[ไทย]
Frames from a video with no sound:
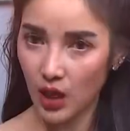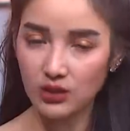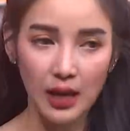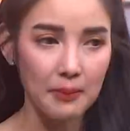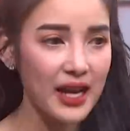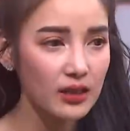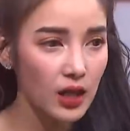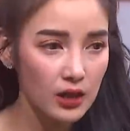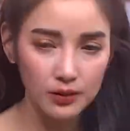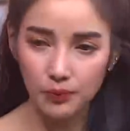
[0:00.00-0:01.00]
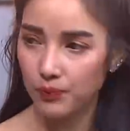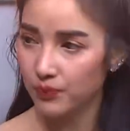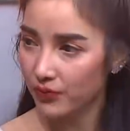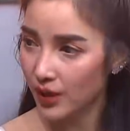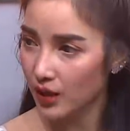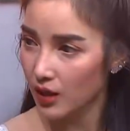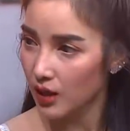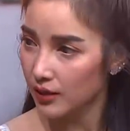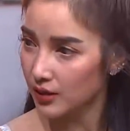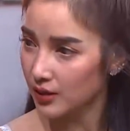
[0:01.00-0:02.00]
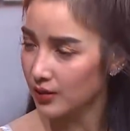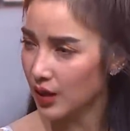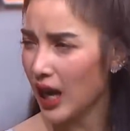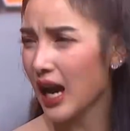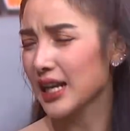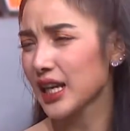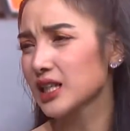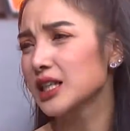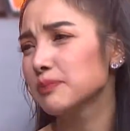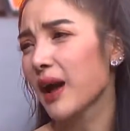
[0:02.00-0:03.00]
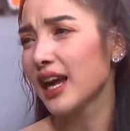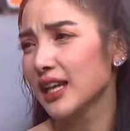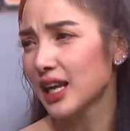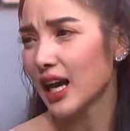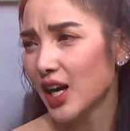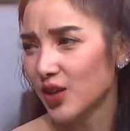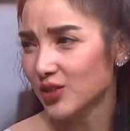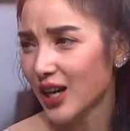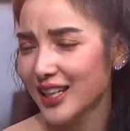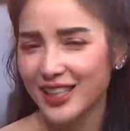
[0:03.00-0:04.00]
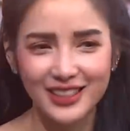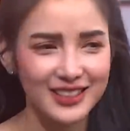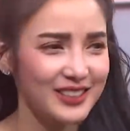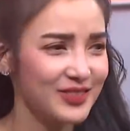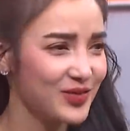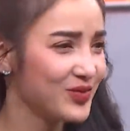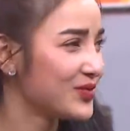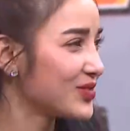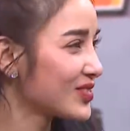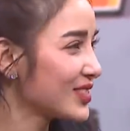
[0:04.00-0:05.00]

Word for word: ปิดประตูเข้าปิดประตูออกก็เต้นได้แล้วอันนั้นเกินไปแล้วอันนั้นไม่เรียกจังหวะค่ะ